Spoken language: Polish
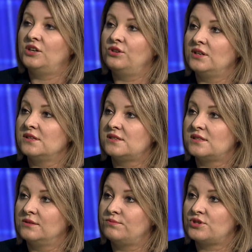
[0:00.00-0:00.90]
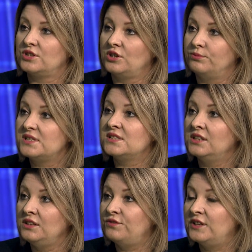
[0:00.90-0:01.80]
oraz przy
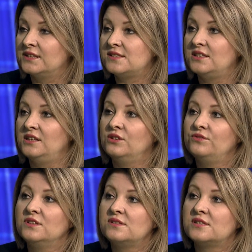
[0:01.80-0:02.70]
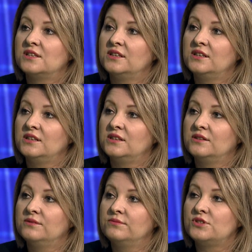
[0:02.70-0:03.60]
obecnej inflacji, no więc
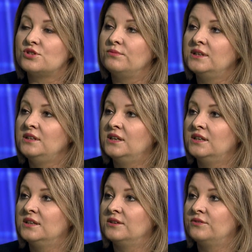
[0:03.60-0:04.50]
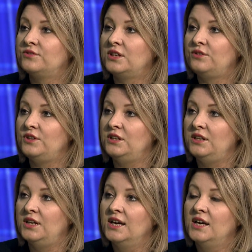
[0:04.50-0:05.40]
e, trzymanie w tej
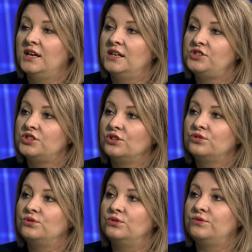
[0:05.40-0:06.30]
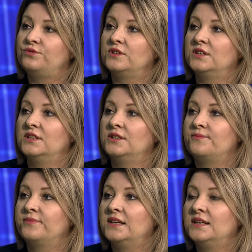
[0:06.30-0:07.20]
chwili e, środków e,
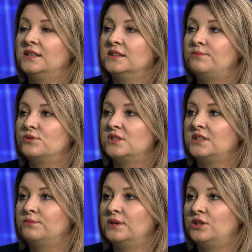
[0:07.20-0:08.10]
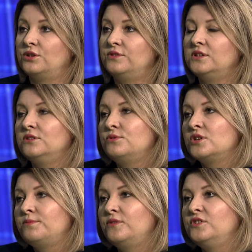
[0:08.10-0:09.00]
na depozytach bankowych, no
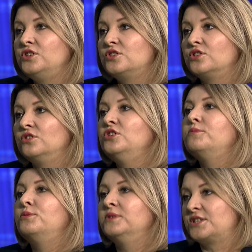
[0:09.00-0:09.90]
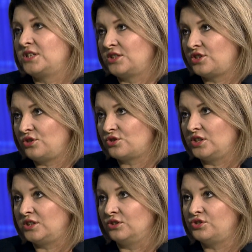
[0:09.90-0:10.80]
można powiedzieć, że no nie pomnaża naszych
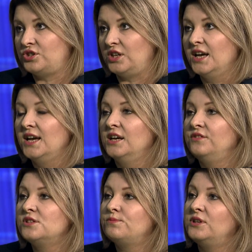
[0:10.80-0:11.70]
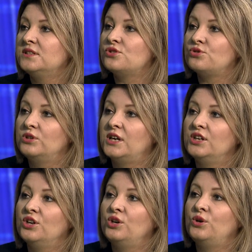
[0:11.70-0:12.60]
oszczędności. Więc Polacy
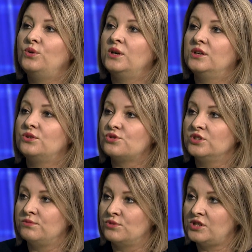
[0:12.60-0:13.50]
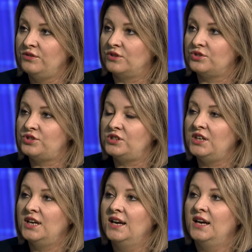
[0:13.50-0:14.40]
szukają różnych
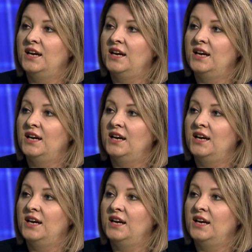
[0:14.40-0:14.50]
możliwości.